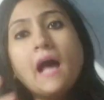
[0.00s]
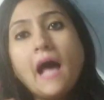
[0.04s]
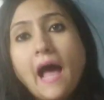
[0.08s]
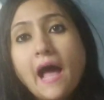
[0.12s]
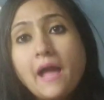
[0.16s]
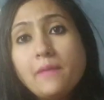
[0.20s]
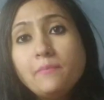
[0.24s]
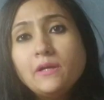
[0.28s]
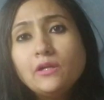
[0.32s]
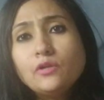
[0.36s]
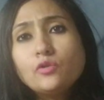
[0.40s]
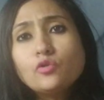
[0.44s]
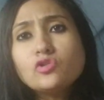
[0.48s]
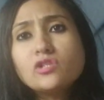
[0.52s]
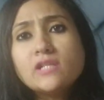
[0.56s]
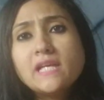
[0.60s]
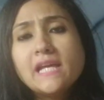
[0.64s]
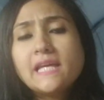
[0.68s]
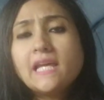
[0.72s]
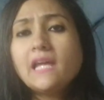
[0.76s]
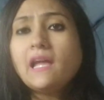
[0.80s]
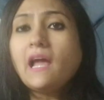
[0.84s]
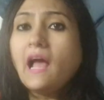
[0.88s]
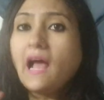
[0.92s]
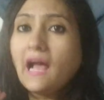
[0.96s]
आई मीन टू
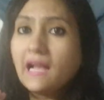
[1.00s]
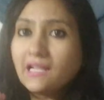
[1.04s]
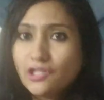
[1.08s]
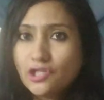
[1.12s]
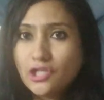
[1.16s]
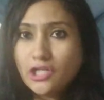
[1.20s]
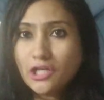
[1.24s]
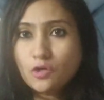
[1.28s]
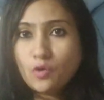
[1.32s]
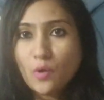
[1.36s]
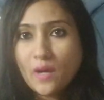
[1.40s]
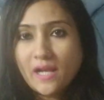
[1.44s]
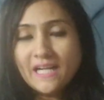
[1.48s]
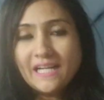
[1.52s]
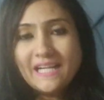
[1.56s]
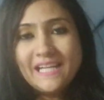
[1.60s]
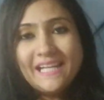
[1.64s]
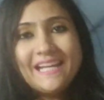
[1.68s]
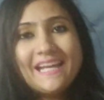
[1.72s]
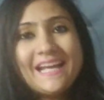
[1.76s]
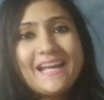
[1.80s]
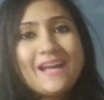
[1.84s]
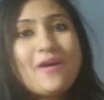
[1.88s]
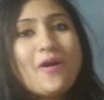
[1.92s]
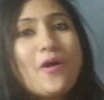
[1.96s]
से अच्छी क्वालिटी
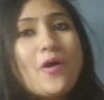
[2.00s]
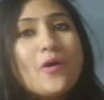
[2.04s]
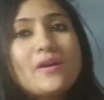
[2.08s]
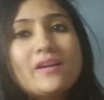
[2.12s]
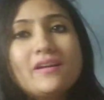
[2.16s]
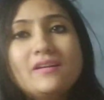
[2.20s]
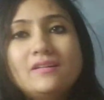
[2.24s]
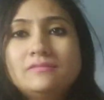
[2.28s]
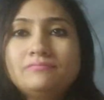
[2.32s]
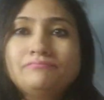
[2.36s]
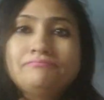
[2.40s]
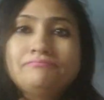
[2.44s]
है और